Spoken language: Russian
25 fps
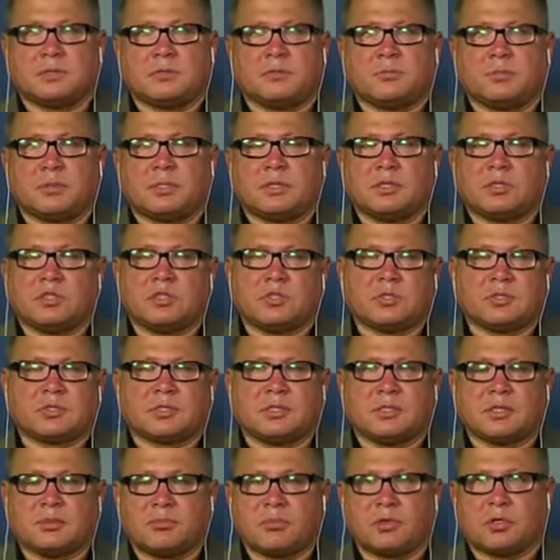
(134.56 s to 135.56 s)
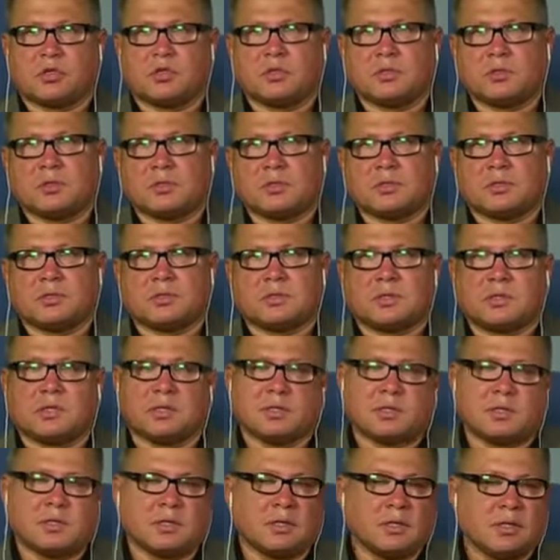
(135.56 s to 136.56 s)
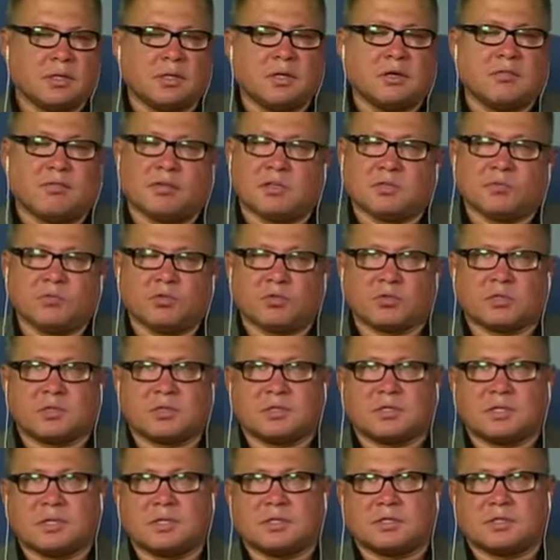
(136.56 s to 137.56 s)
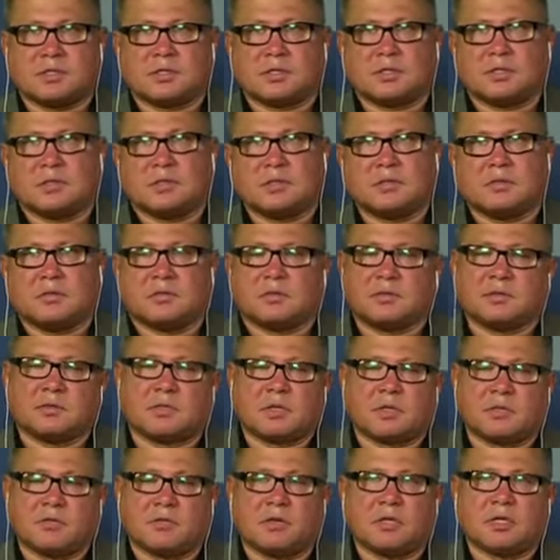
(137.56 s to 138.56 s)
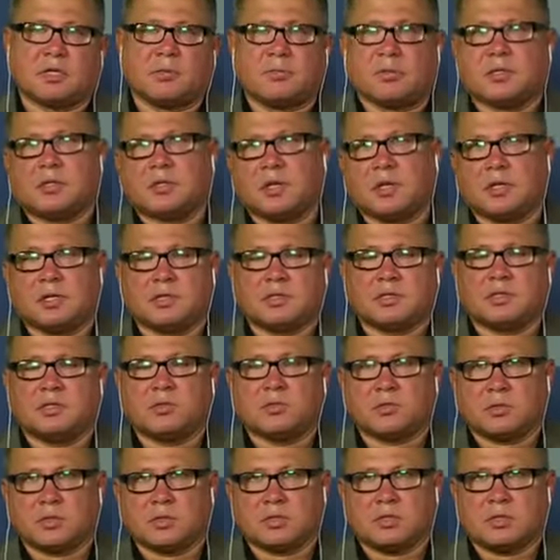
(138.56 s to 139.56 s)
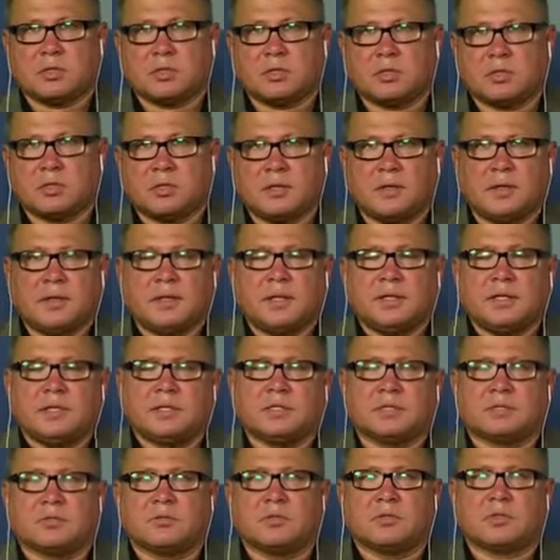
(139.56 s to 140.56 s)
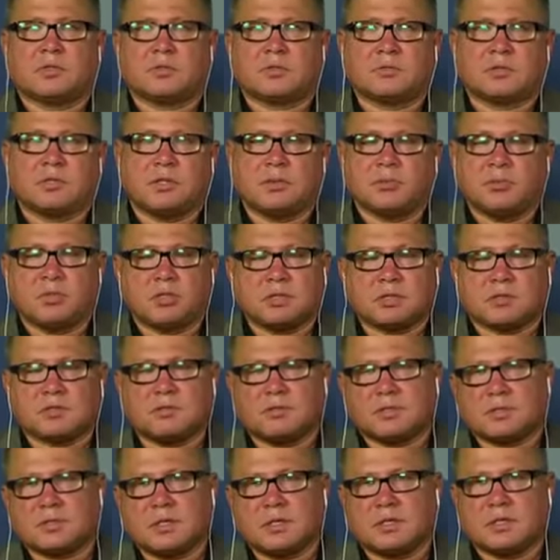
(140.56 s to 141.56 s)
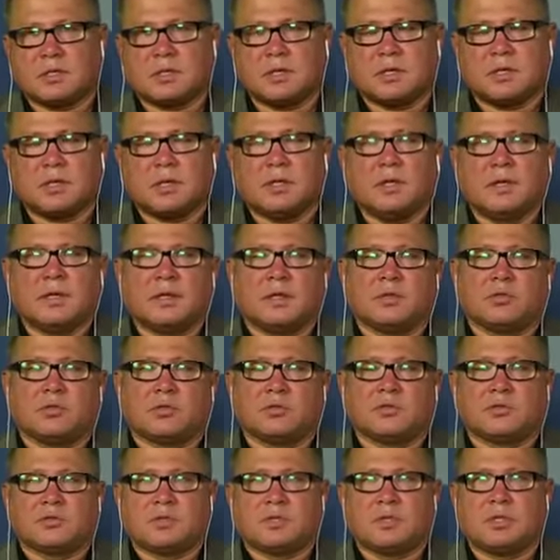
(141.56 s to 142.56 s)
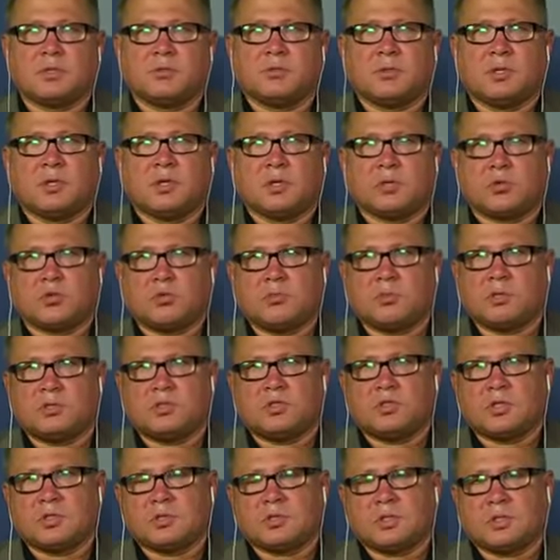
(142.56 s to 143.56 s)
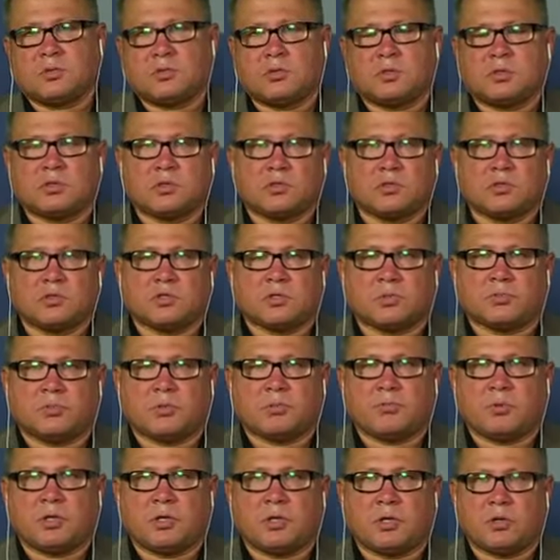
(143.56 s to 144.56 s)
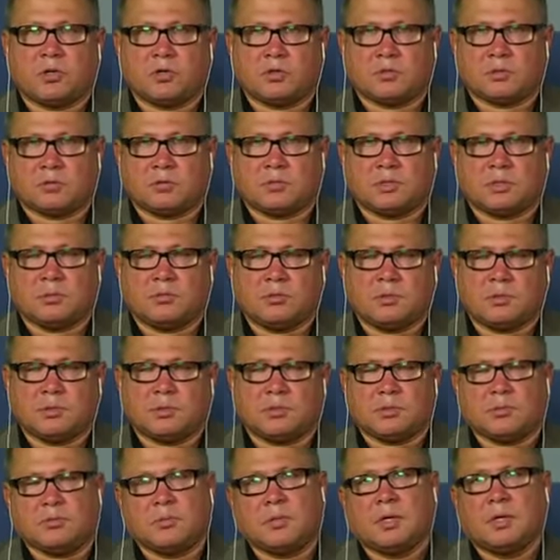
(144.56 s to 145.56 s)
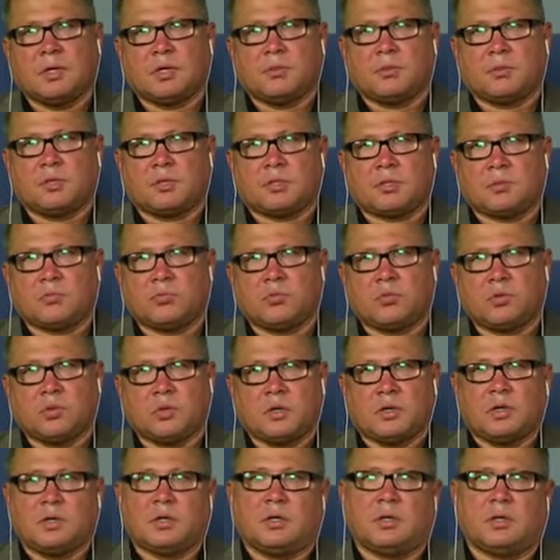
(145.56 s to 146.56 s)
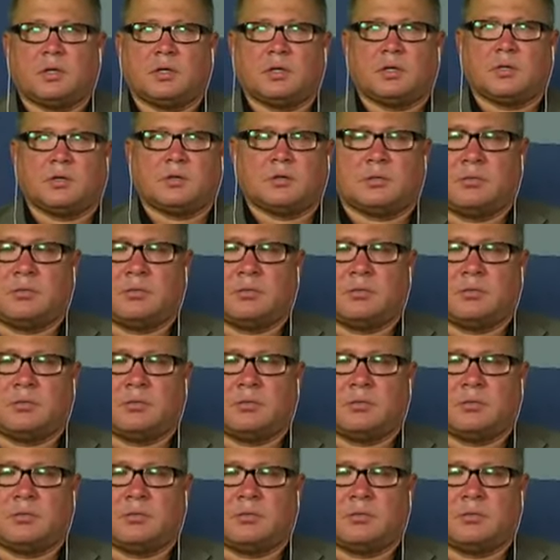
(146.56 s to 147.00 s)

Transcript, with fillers: политическая напряженность со стороны возможных санкций со стороны Великобритании и Соединенных Штатов из-за вот этого химического скандала. То есть, в целом, рубль сейчас находится тоже под перекрестным событием, поэтому э,